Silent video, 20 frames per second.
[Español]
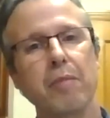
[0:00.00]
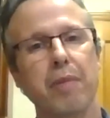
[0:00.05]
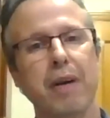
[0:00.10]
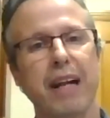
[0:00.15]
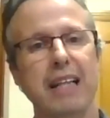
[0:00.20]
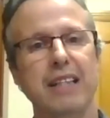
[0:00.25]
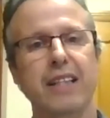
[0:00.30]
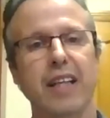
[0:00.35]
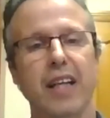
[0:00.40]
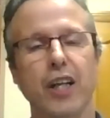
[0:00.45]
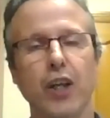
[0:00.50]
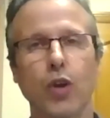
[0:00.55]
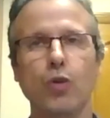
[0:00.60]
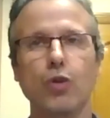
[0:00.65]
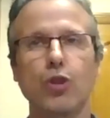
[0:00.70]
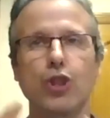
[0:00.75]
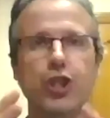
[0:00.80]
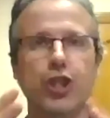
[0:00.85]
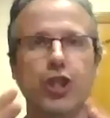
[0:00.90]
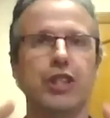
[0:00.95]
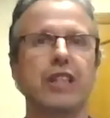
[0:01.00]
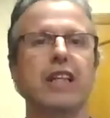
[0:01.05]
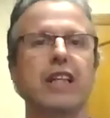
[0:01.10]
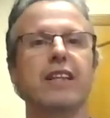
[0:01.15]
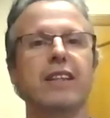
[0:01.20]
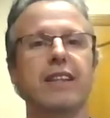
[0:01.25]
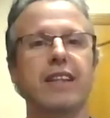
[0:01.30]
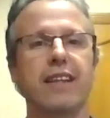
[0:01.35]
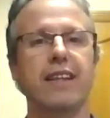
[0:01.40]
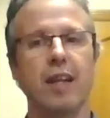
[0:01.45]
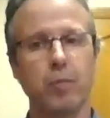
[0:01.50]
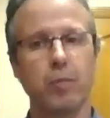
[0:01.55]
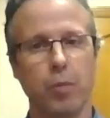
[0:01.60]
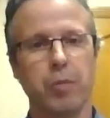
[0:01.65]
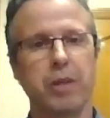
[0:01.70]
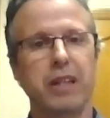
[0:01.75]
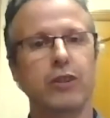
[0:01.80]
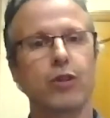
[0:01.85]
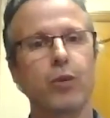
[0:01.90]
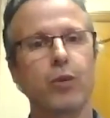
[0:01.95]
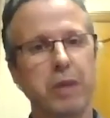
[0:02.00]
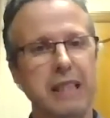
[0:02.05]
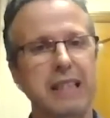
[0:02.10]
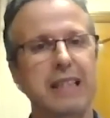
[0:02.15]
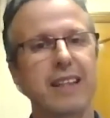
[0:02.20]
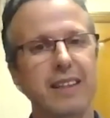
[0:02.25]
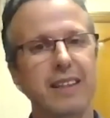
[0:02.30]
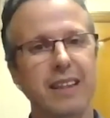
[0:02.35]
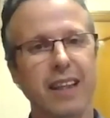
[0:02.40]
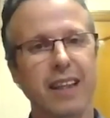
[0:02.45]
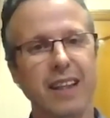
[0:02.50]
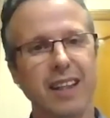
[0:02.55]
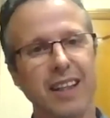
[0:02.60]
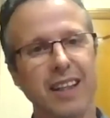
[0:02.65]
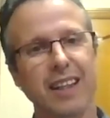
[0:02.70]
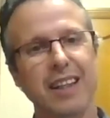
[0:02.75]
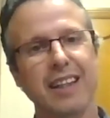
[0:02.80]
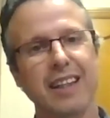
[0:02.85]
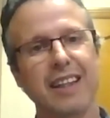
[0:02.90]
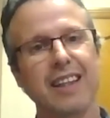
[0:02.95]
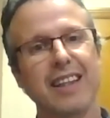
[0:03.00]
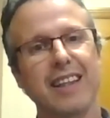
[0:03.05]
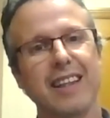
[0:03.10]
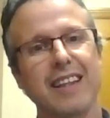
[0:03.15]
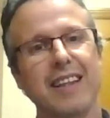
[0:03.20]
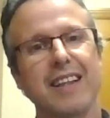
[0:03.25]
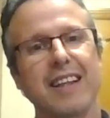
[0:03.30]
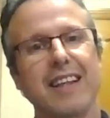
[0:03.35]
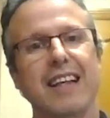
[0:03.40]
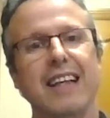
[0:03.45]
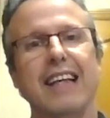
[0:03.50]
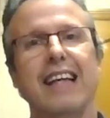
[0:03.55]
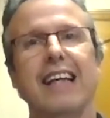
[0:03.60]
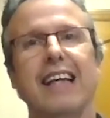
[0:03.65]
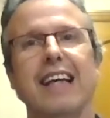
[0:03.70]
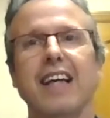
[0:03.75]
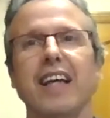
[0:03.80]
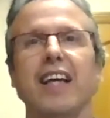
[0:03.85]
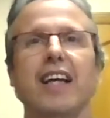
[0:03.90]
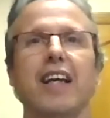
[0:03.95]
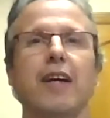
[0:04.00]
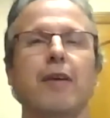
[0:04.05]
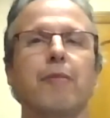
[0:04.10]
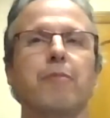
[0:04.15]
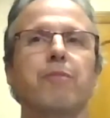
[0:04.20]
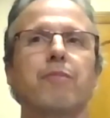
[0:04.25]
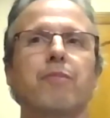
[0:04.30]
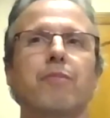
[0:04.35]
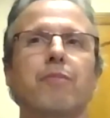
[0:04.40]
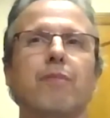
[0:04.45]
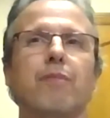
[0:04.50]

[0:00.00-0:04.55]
para ser consciente del momento presente. Y